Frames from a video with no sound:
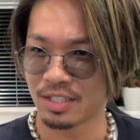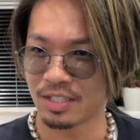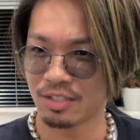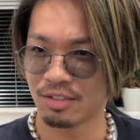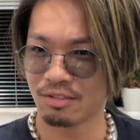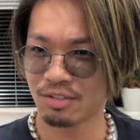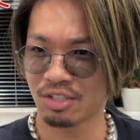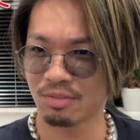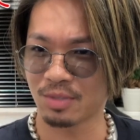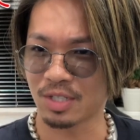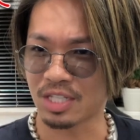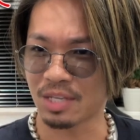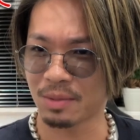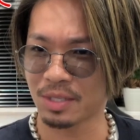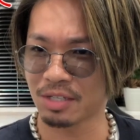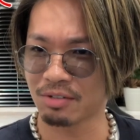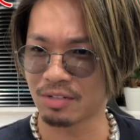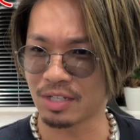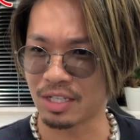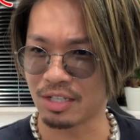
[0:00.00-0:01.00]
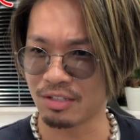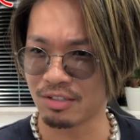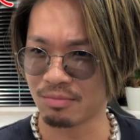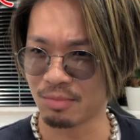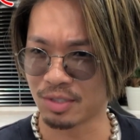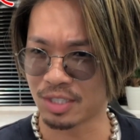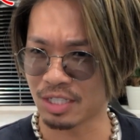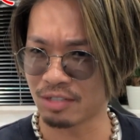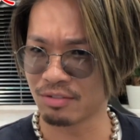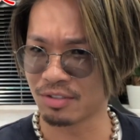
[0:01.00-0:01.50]
YouTube で喋ってくれ言うも
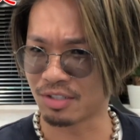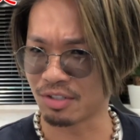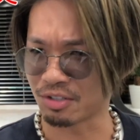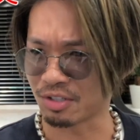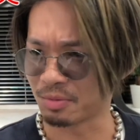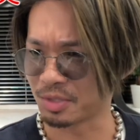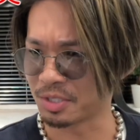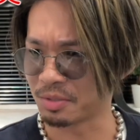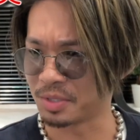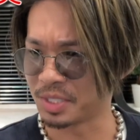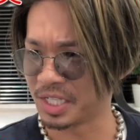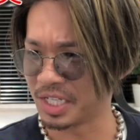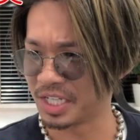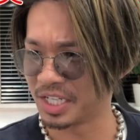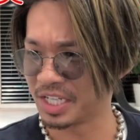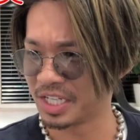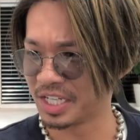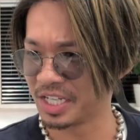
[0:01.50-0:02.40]
んちゃうんですよそもそもね。